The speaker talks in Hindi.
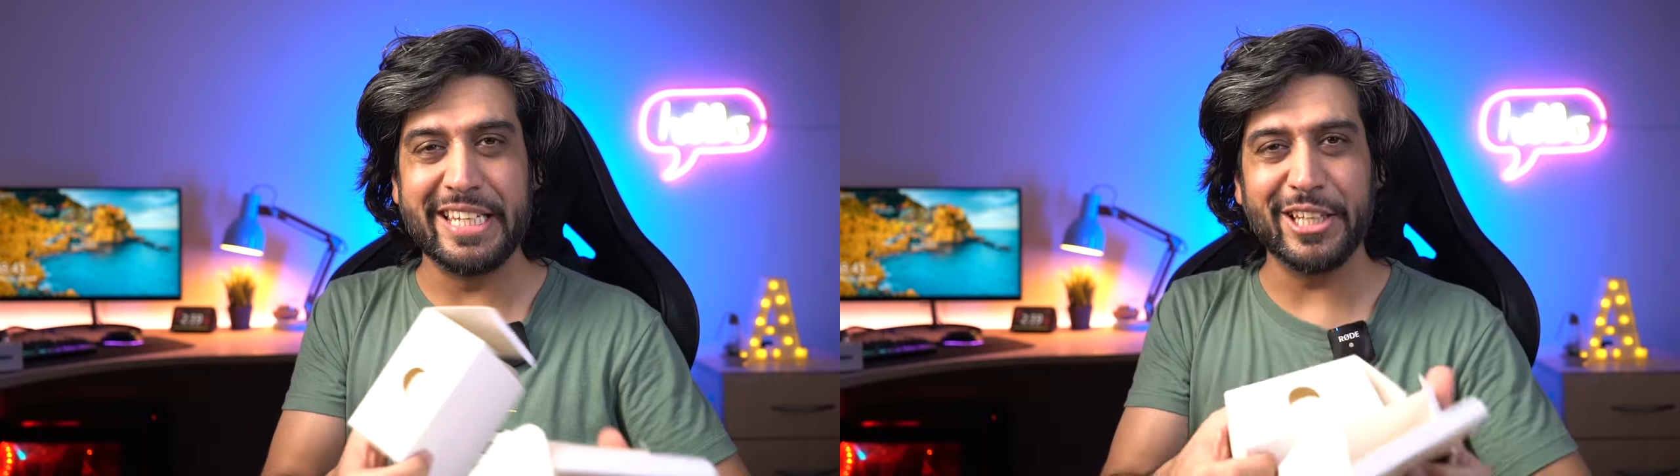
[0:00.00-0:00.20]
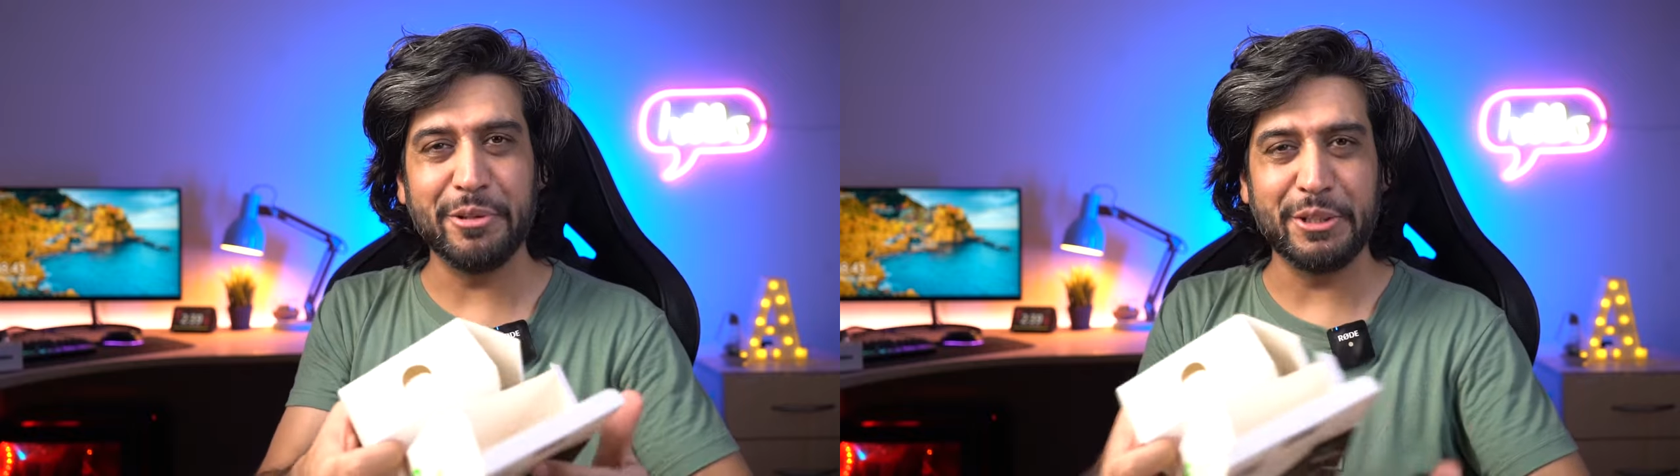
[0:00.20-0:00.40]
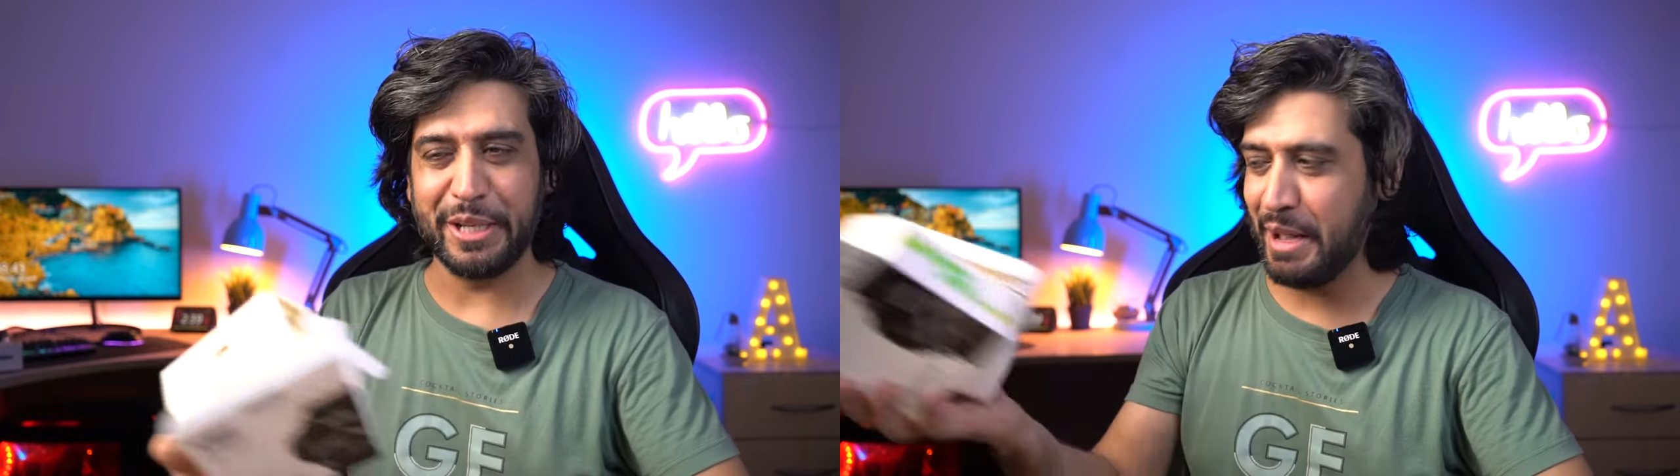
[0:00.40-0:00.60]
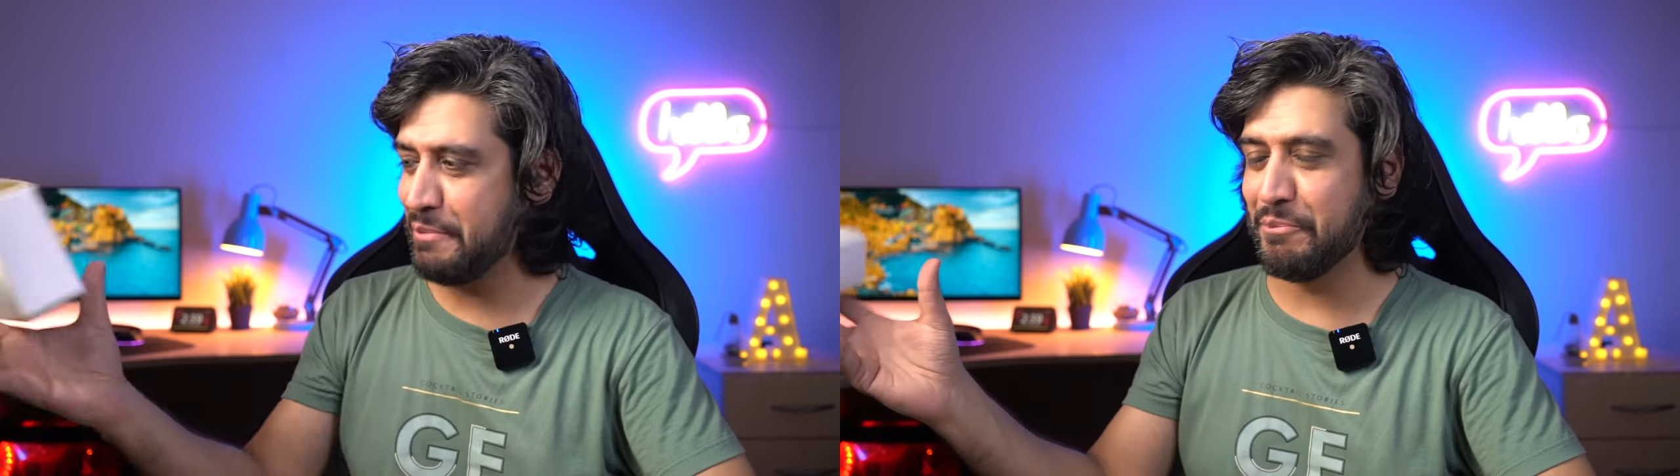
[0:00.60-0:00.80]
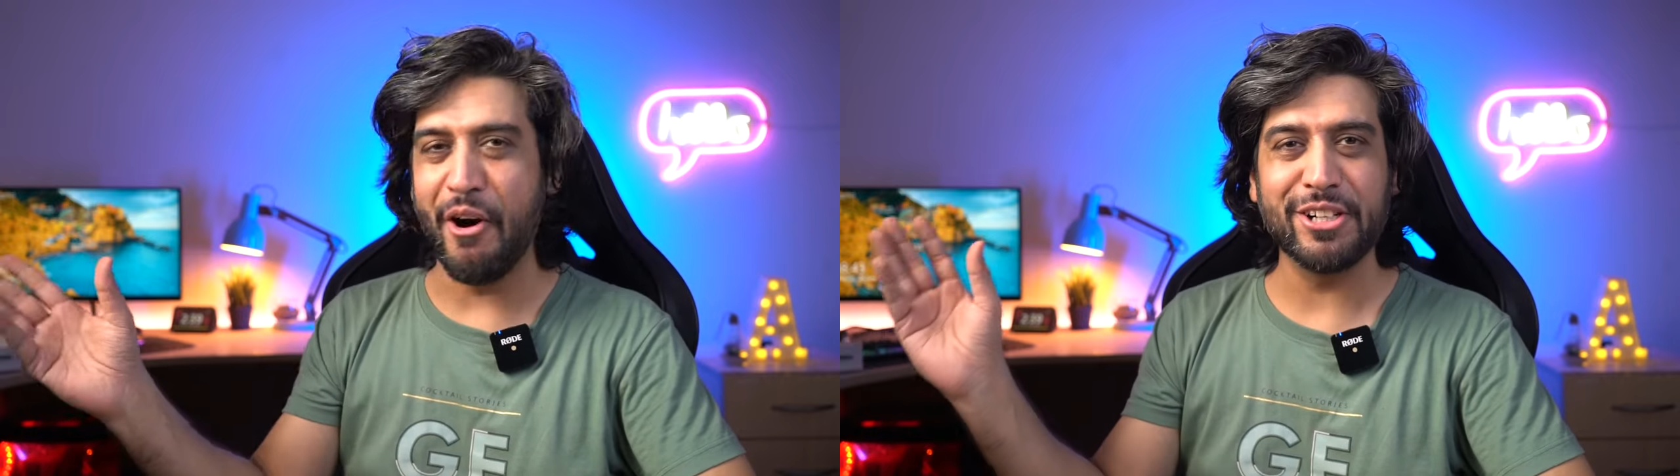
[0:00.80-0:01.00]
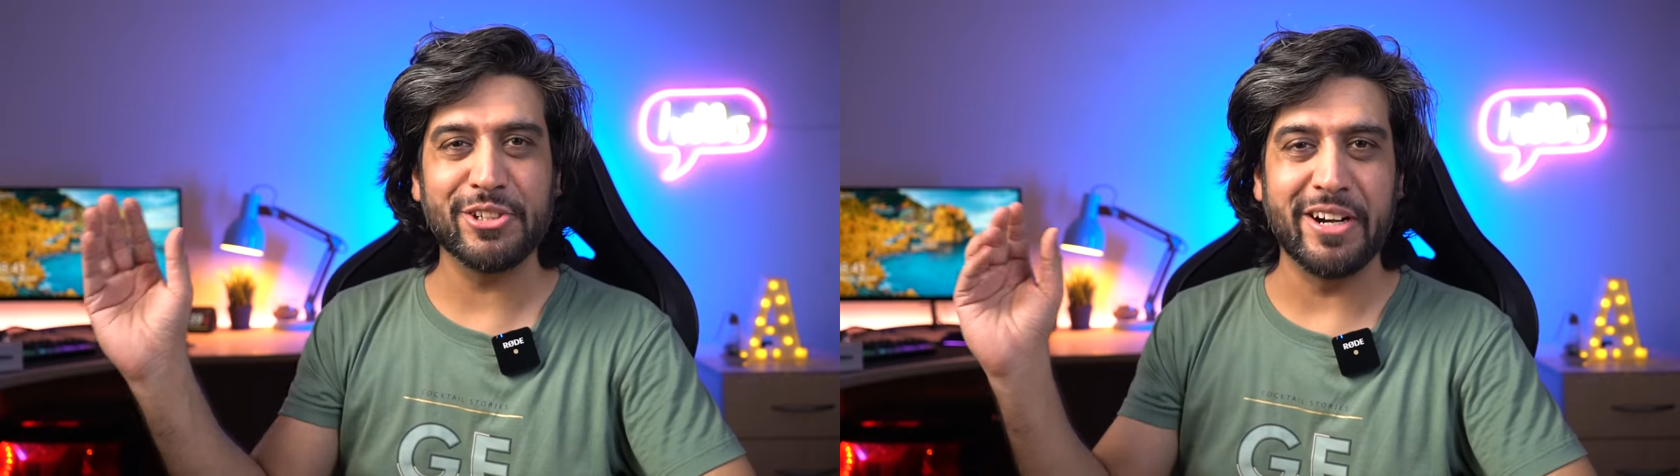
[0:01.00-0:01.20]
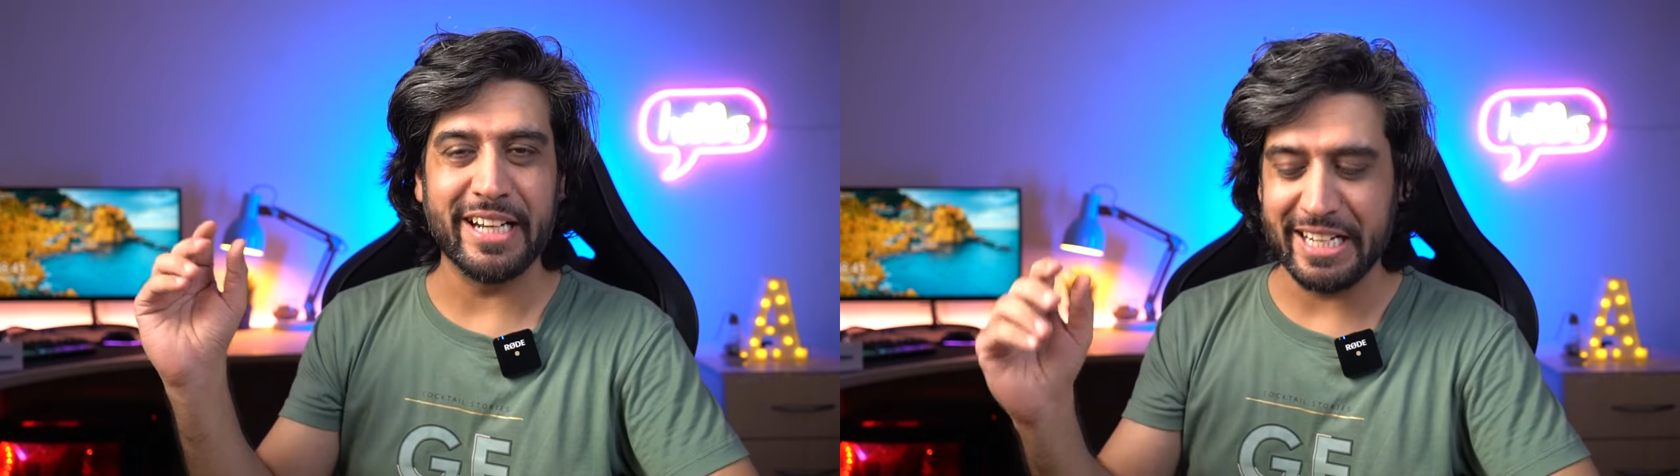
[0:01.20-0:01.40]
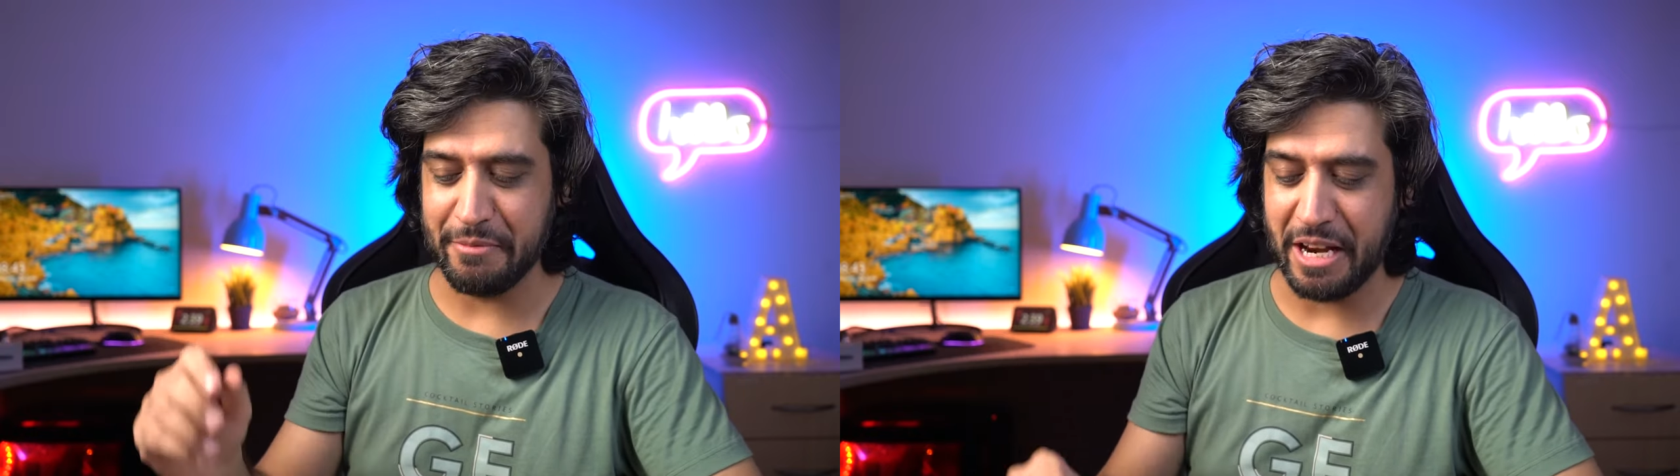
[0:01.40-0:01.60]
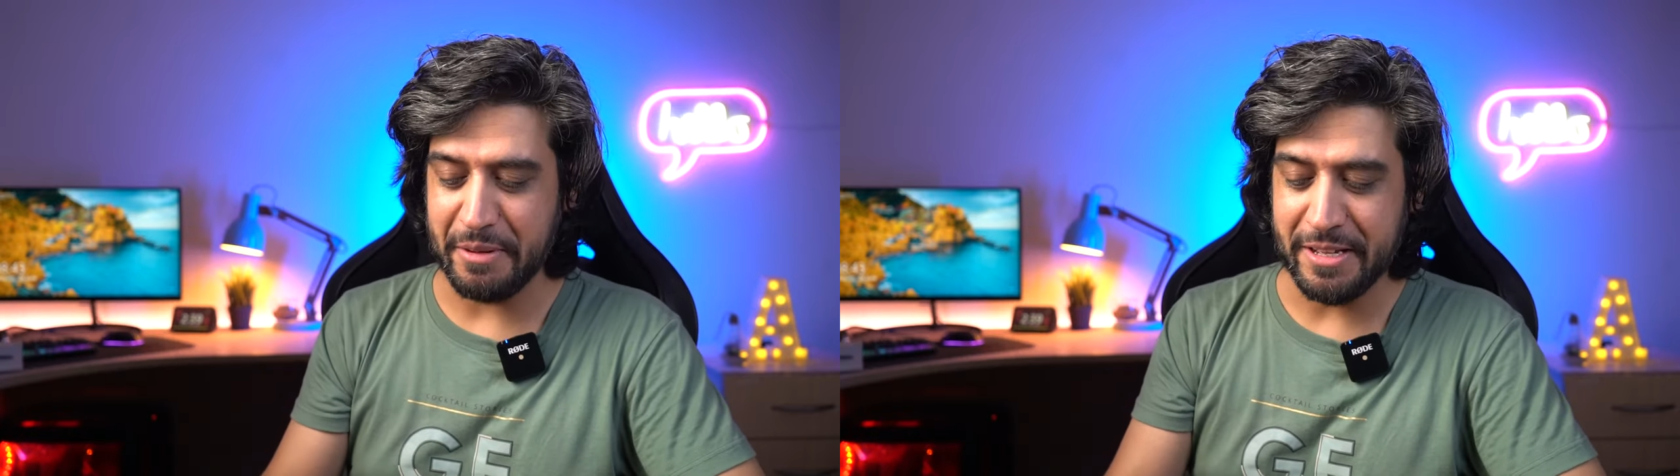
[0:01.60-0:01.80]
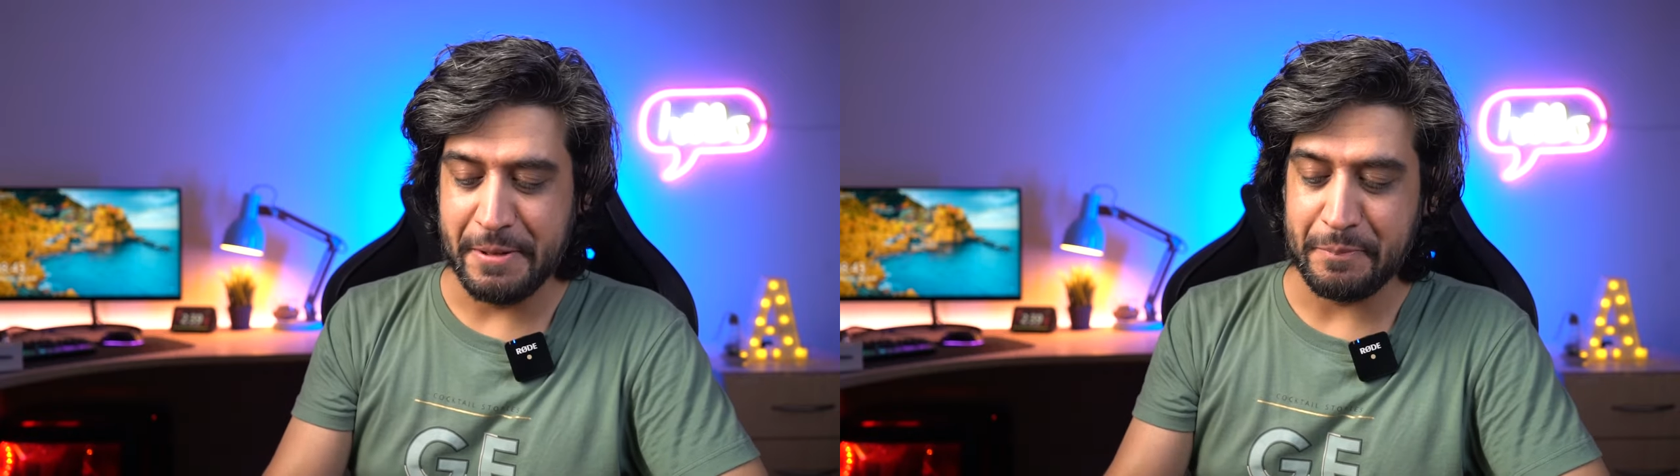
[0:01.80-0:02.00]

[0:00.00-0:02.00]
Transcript: ये तो बात हो गई बॉक्स कॉन्टेंट के बारे में